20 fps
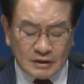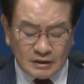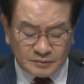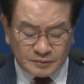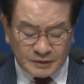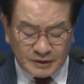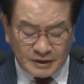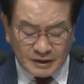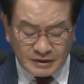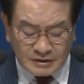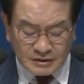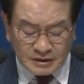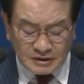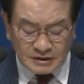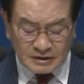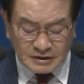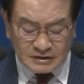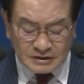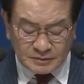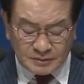특별히
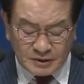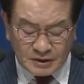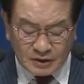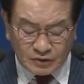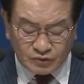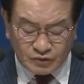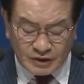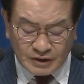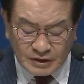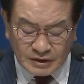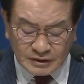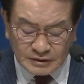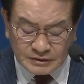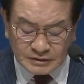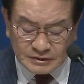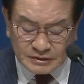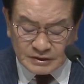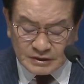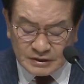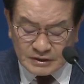2021년
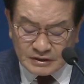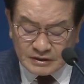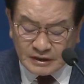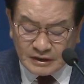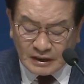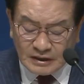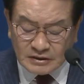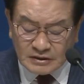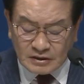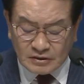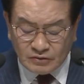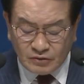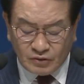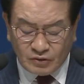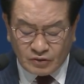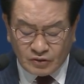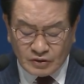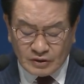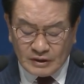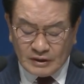우리는 영화를
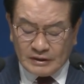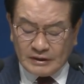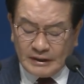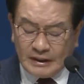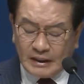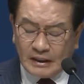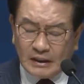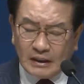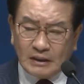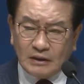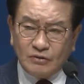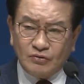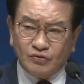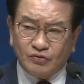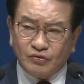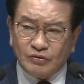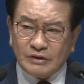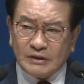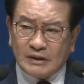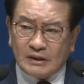열고 내가
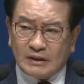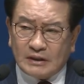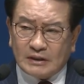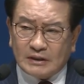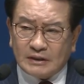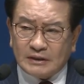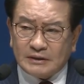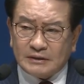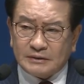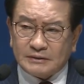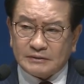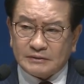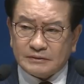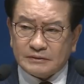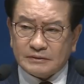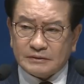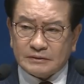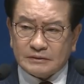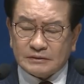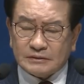누구냐
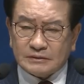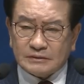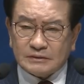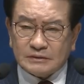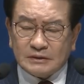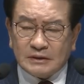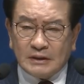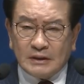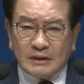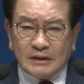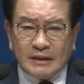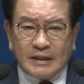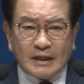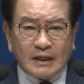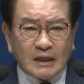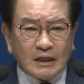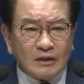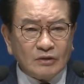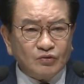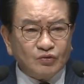
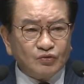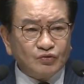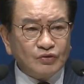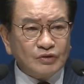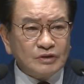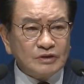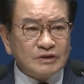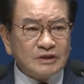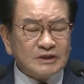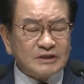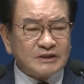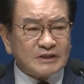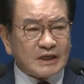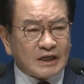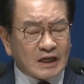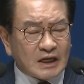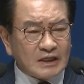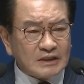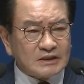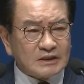내가 누구인지
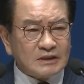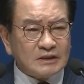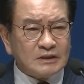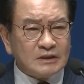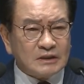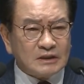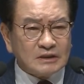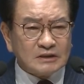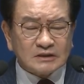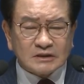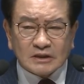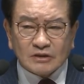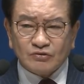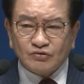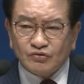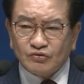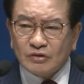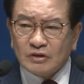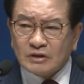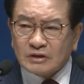세 가지 영적
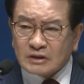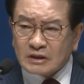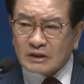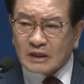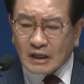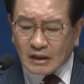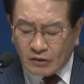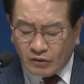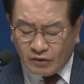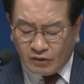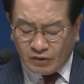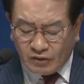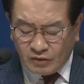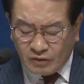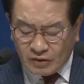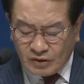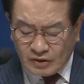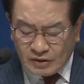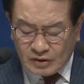눈을 떠라고